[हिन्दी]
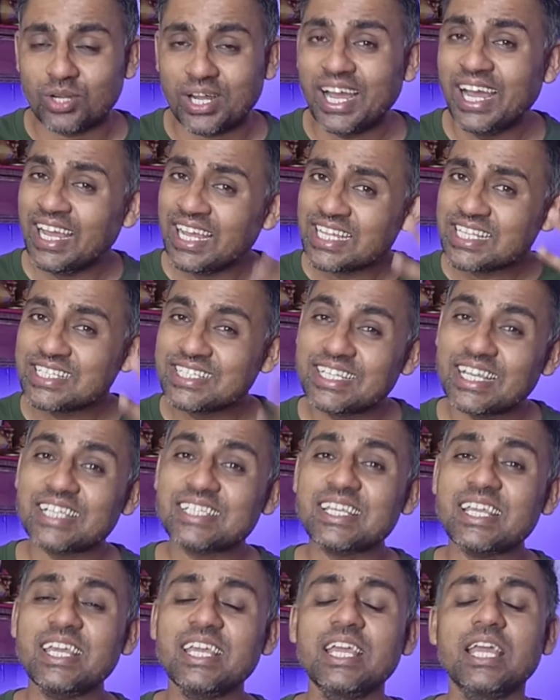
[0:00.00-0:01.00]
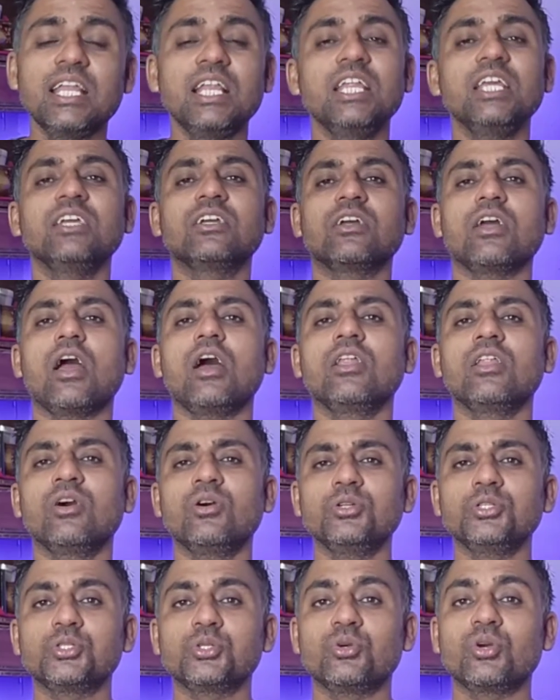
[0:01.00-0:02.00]
होगा जैसे ये लिंक
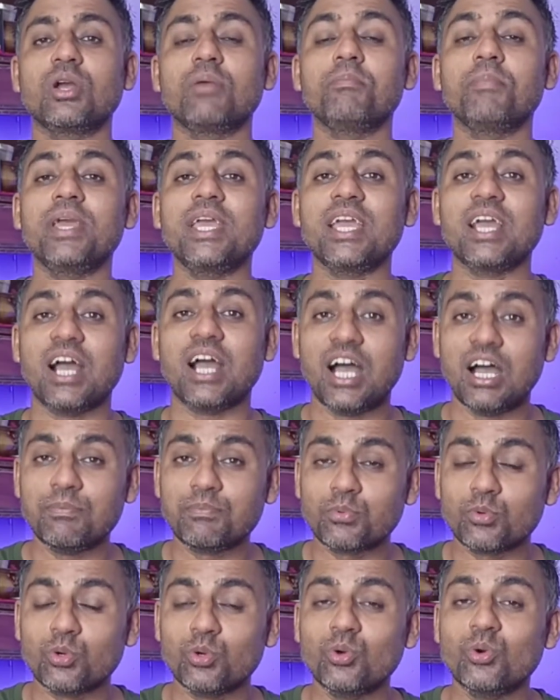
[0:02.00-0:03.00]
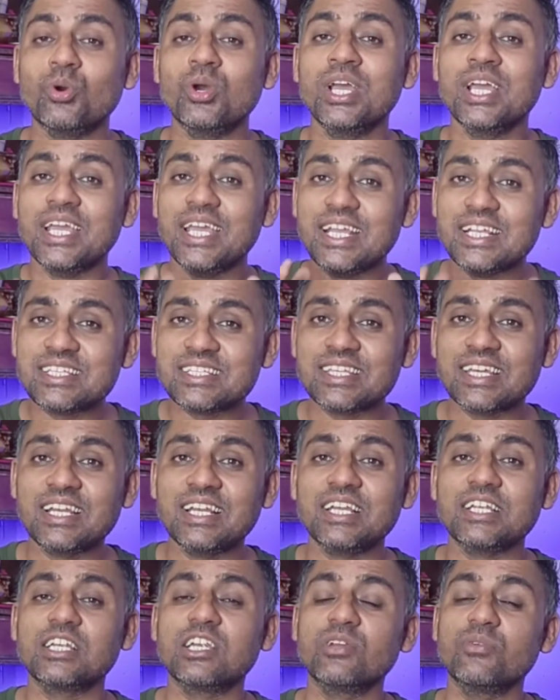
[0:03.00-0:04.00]
लॉन्च होगा मैं आपको इससे
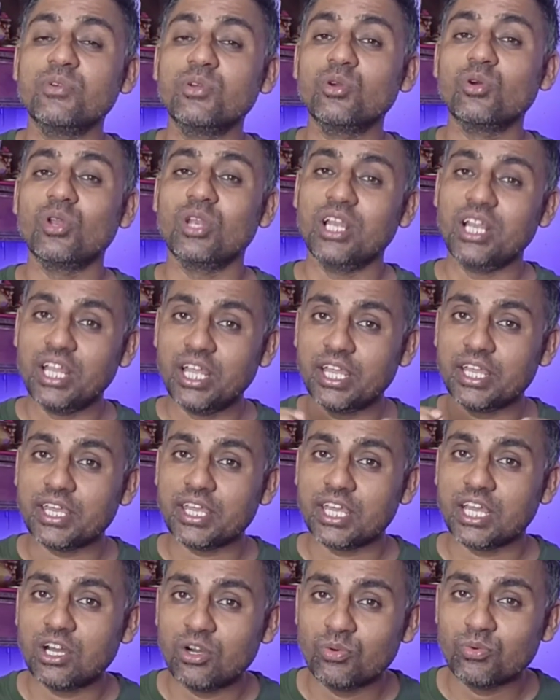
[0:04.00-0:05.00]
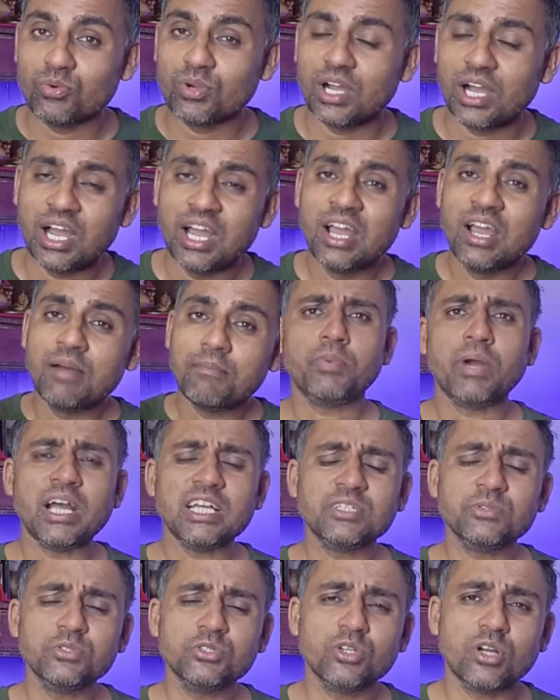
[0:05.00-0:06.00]
रिलेटेड वीडियो लेके आऊँगा
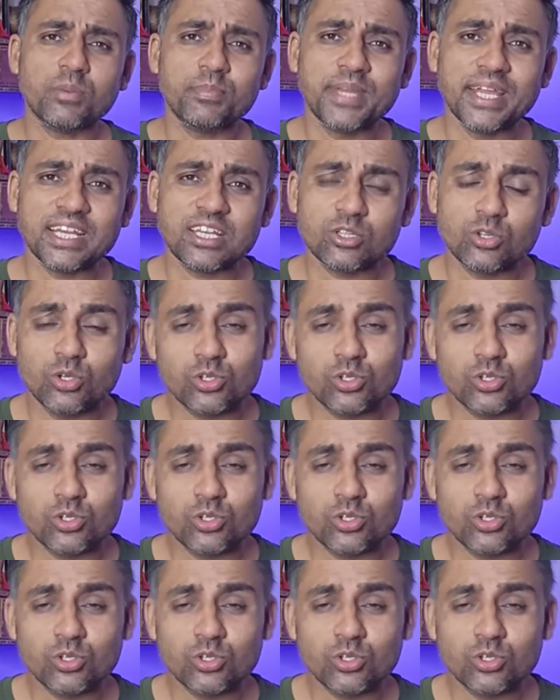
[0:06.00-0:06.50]
पांचवी जो अपडेट